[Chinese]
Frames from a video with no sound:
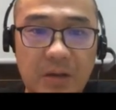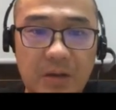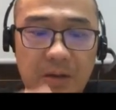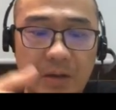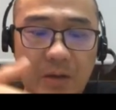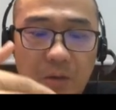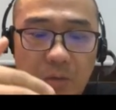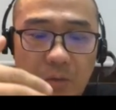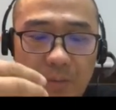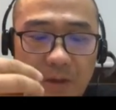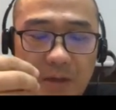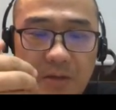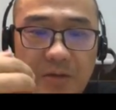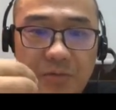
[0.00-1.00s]
那我
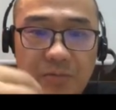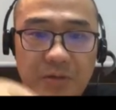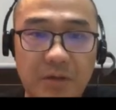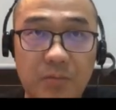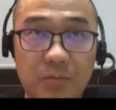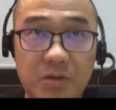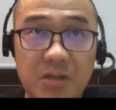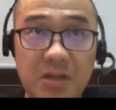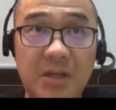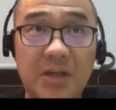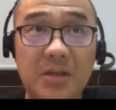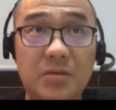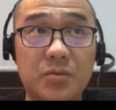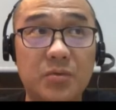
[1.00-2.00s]
们能用一个模型
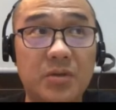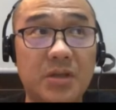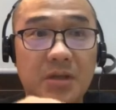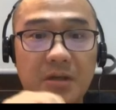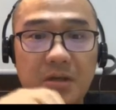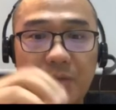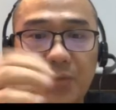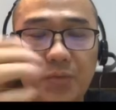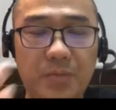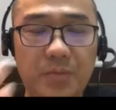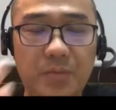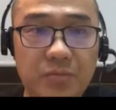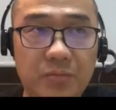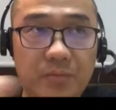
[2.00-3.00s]
给你做一个预
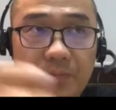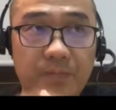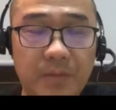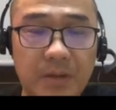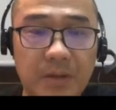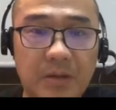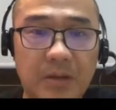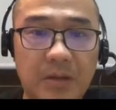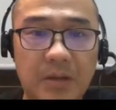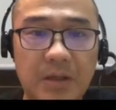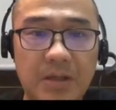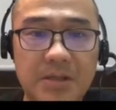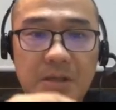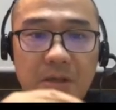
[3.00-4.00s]
标注，
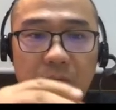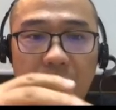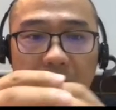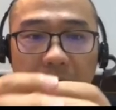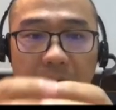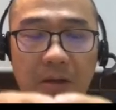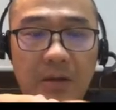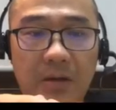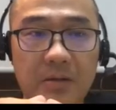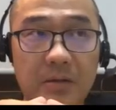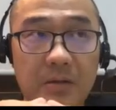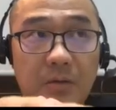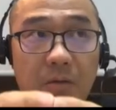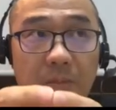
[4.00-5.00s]
那这样的话。
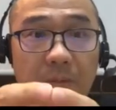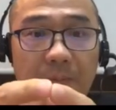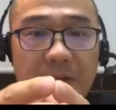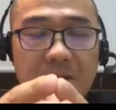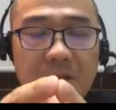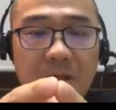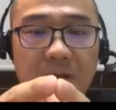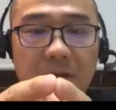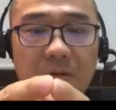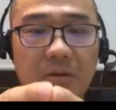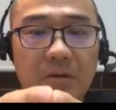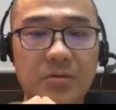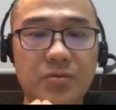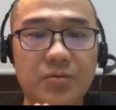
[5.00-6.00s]
我们把这个
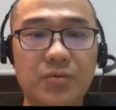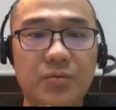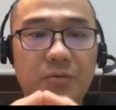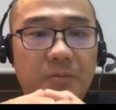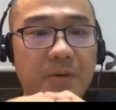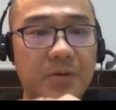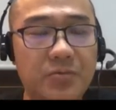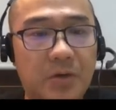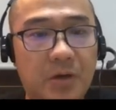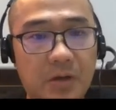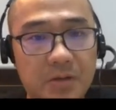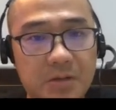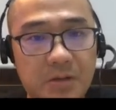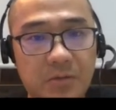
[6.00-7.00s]
呃数据预标注好
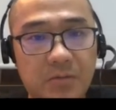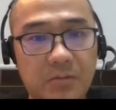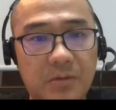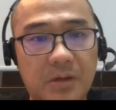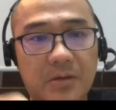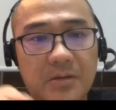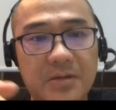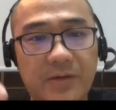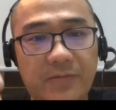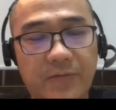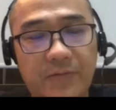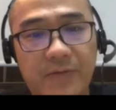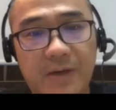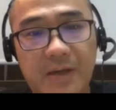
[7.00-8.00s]
了之后，然后再
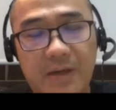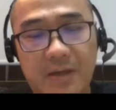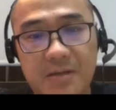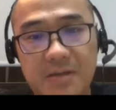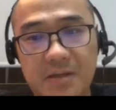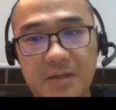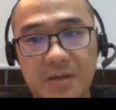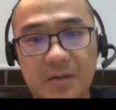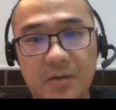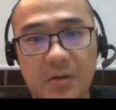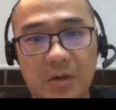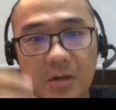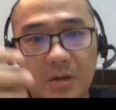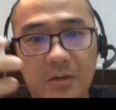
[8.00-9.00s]
分发给这些
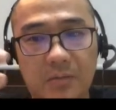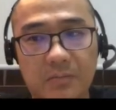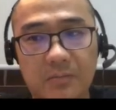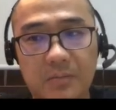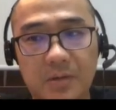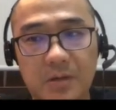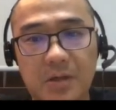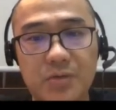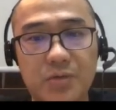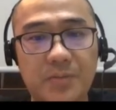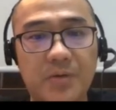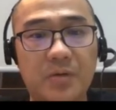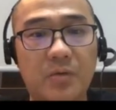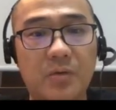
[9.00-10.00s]
呃
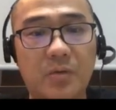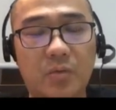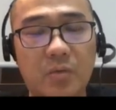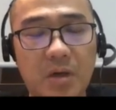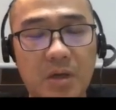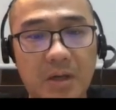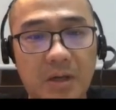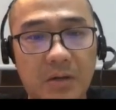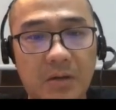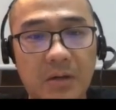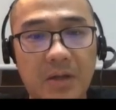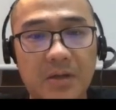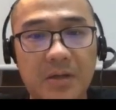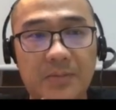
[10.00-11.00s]
contributor 或者 worker 也好，
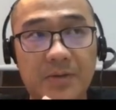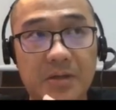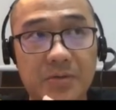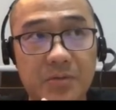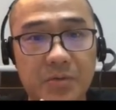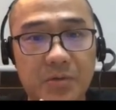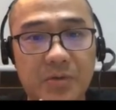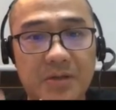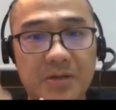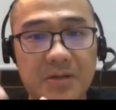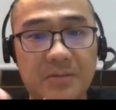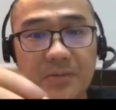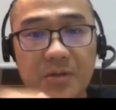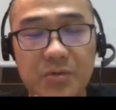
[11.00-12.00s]
他们再去做的话，在
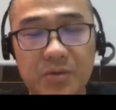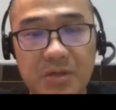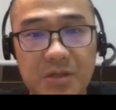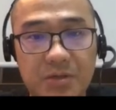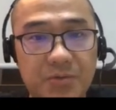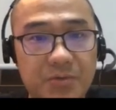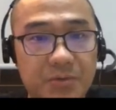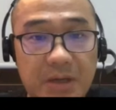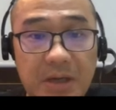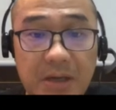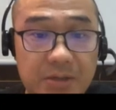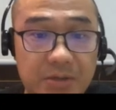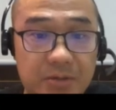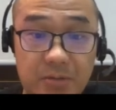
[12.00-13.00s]
上面做一些修修改
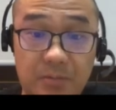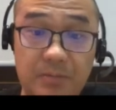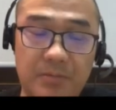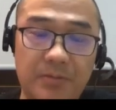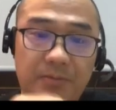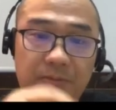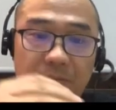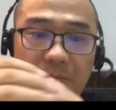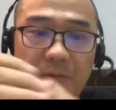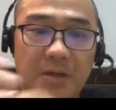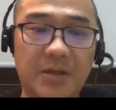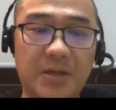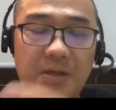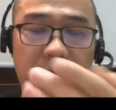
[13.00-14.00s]
改、小小不充，
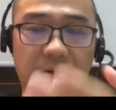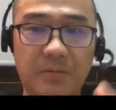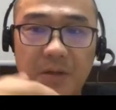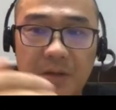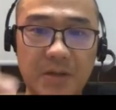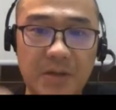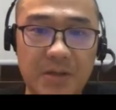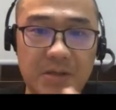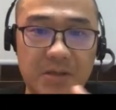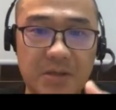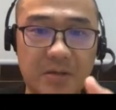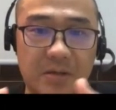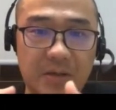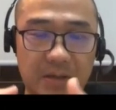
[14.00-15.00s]
能够提高、提
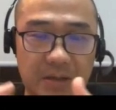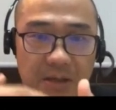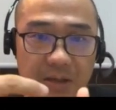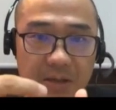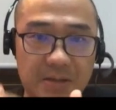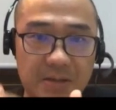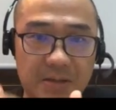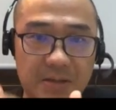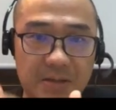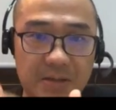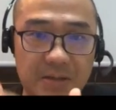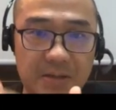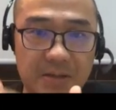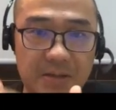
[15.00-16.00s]
升很大的这个
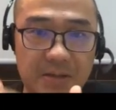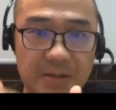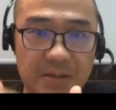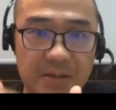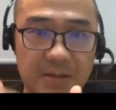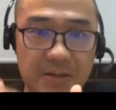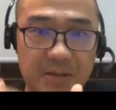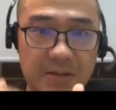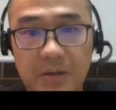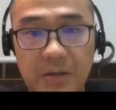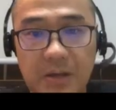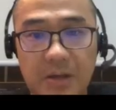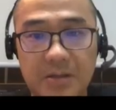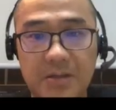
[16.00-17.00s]
效率，
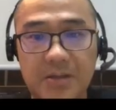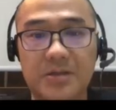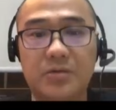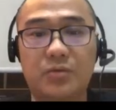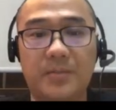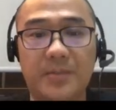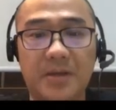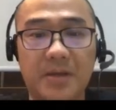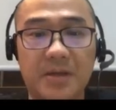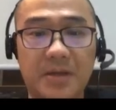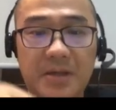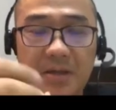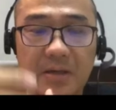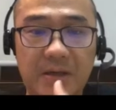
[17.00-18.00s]
啊，这个是我们的
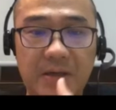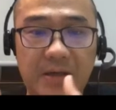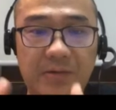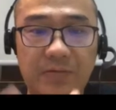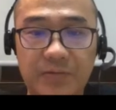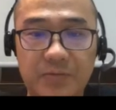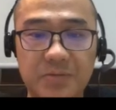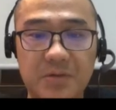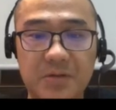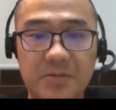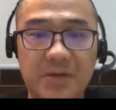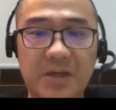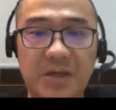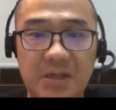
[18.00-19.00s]
一个 AI 辅助的这
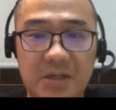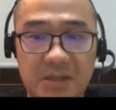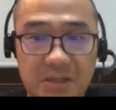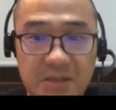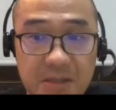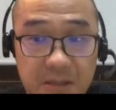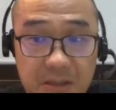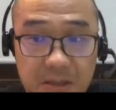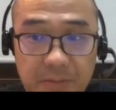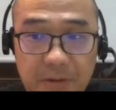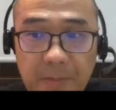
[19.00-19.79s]
么一个引擎在这个里面。